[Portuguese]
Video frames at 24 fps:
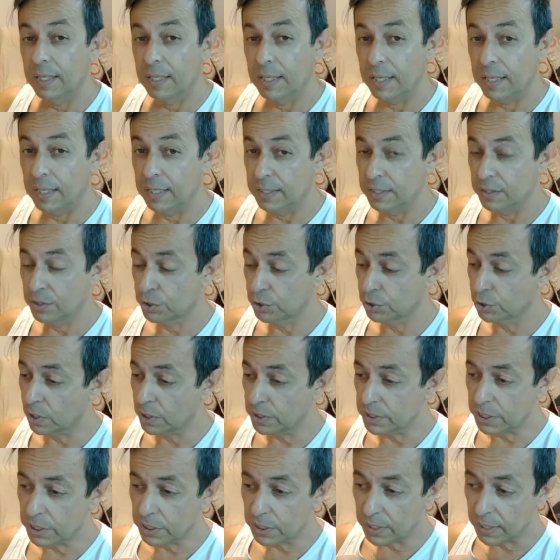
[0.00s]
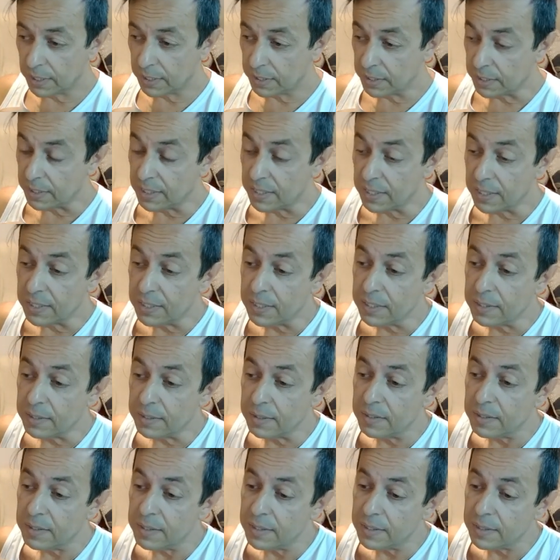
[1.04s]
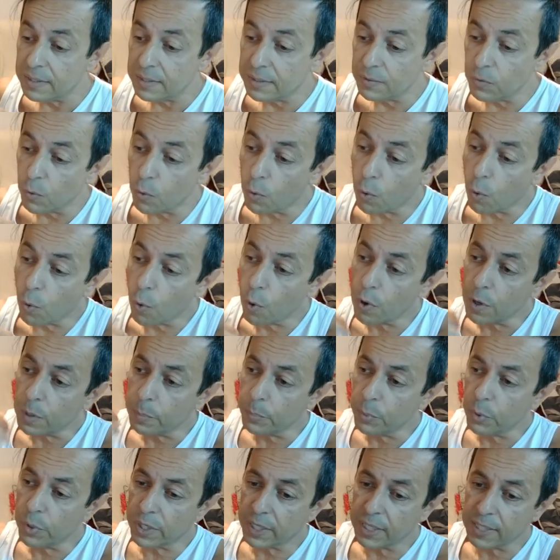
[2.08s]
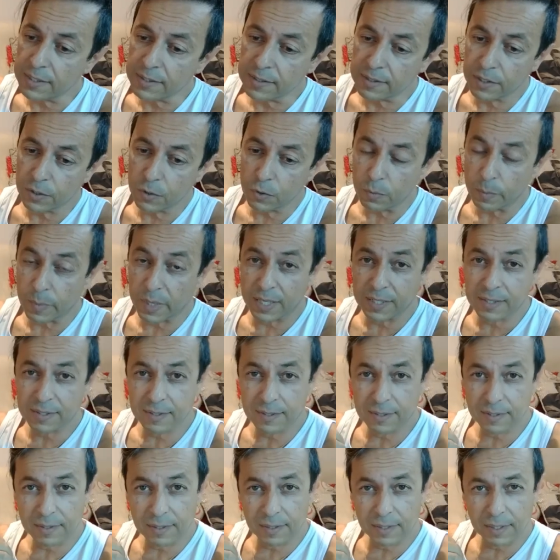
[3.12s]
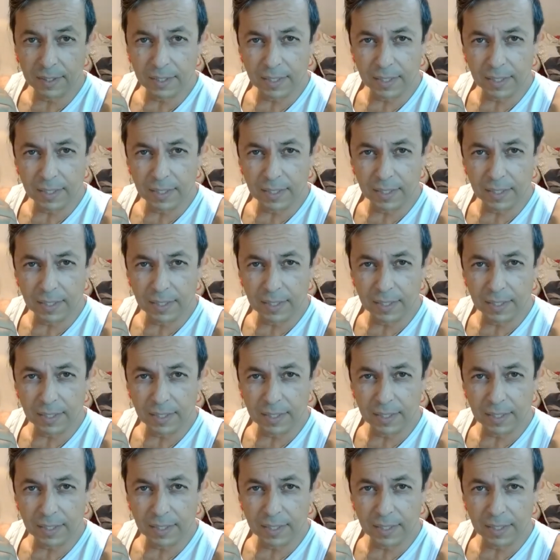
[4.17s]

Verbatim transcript: ele só de, ele o corpo cresceu, mas